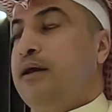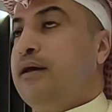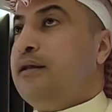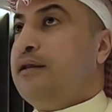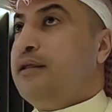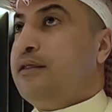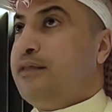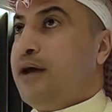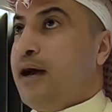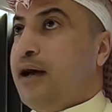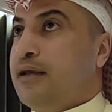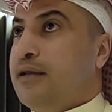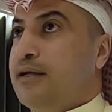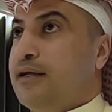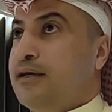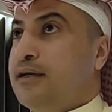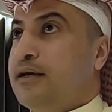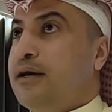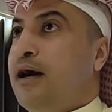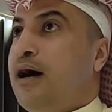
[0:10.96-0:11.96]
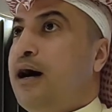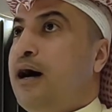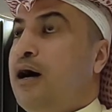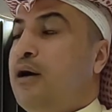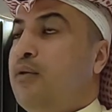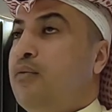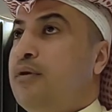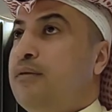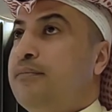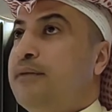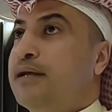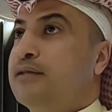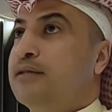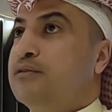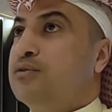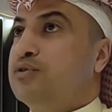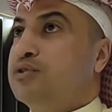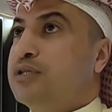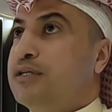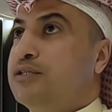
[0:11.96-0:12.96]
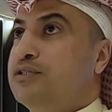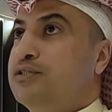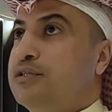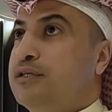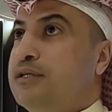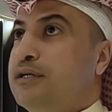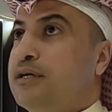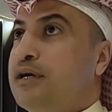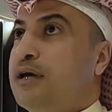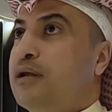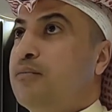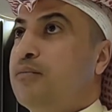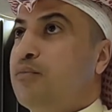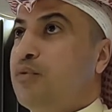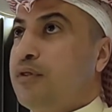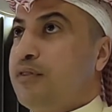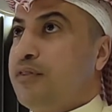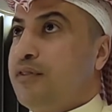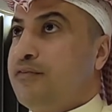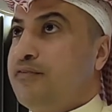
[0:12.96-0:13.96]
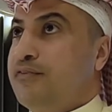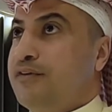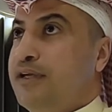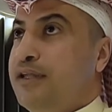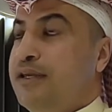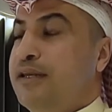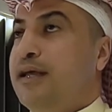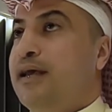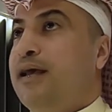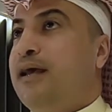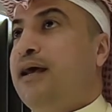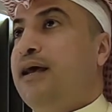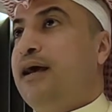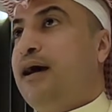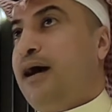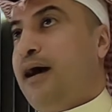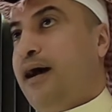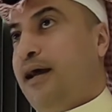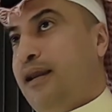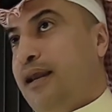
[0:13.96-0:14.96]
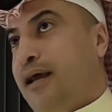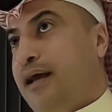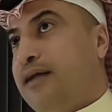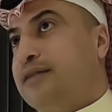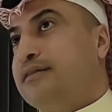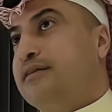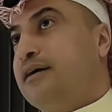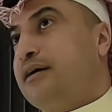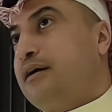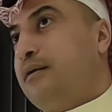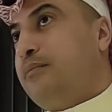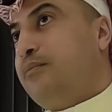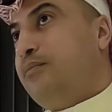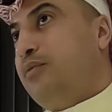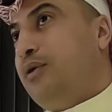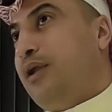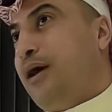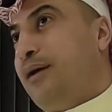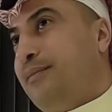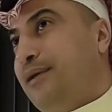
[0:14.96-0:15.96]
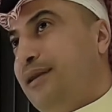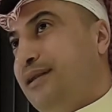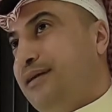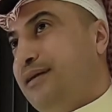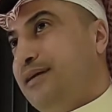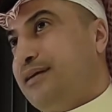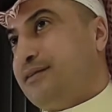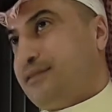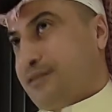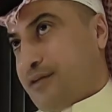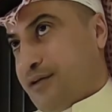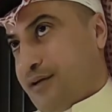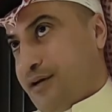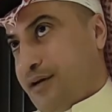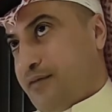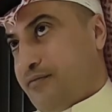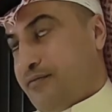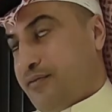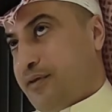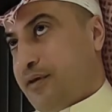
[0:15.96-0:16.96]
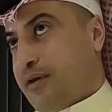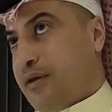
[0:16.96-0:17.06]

لذلك حاول بأن تشجع الموظفين على تقبل عملية الرفض.